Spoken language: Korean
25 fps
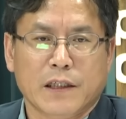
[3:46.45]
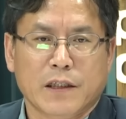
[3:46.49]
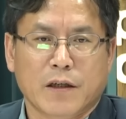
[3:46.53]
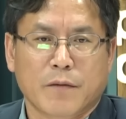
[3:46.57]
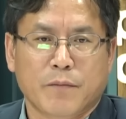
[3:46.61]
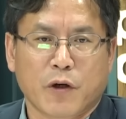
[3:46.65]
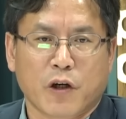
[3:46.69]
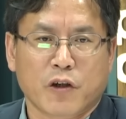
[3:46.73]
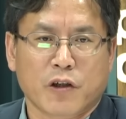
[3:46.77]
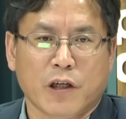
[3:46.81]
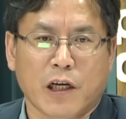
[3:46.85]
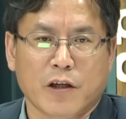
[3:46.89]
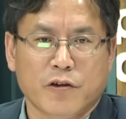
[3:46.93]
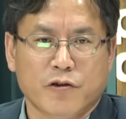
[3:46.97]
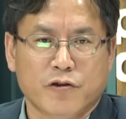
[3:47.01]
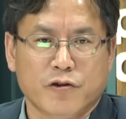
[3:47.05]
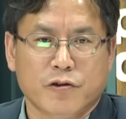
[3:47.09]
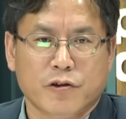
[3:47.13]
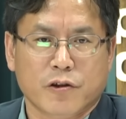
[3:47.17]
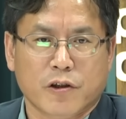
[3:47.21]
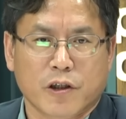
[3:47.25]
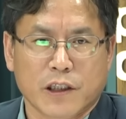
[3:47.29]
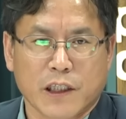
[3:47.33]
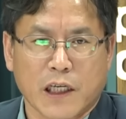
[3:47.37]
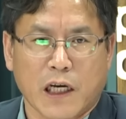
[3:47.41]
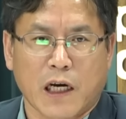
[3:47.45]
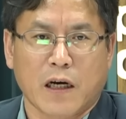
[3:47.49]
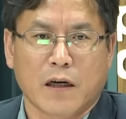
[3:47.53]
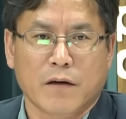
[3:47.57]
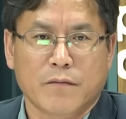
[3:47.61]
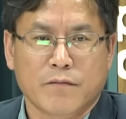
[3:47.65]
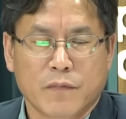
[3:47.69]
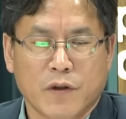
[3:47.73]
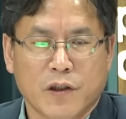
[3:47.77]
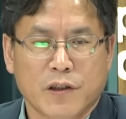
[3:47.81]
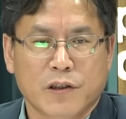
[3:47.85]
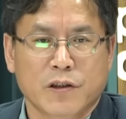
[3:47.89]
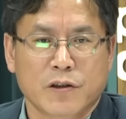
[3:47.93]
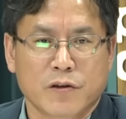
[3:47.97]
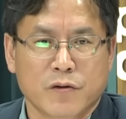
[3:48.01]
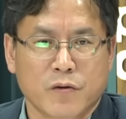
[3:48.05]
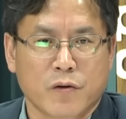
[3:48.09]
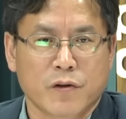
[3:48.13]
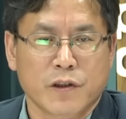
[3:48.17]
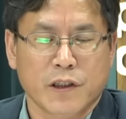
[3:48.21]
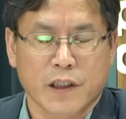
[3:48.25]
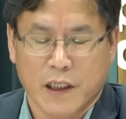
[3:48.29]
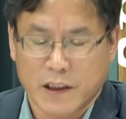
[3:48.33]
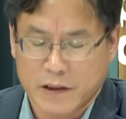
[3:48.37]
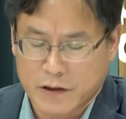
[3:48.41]
그거 변화를 줄 거냐 뭐 그
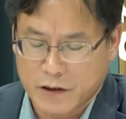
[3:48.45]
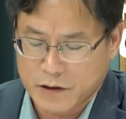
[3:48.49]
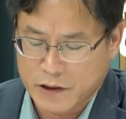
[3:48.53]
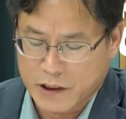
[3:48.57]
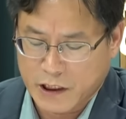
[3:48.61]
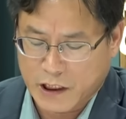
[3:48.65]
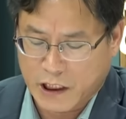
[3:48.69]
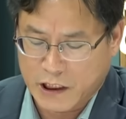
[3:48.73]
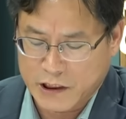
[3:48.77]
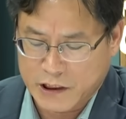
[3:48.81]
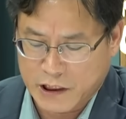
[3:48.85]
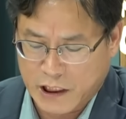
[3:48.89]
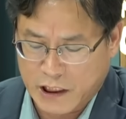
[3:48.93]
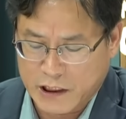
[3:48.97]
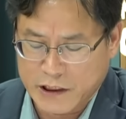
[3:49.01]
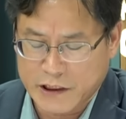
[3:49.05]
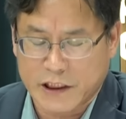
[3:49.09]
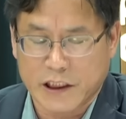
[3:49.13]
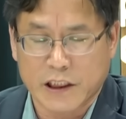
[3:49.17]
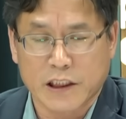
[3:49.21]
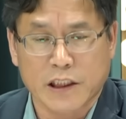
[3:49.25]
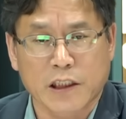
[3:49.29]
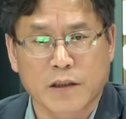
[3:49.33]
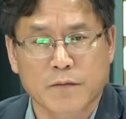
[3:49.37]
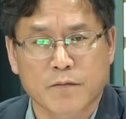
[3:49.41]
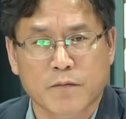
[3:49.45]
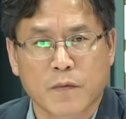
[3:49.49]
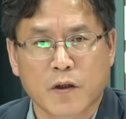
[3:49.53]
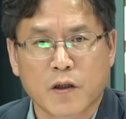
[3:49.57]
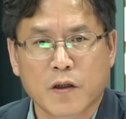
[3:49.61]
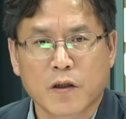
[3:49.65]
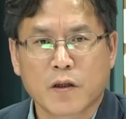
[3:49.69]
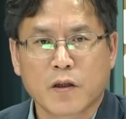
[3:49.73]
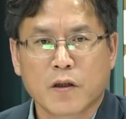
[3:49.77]
논의가 있었는데 가장 지금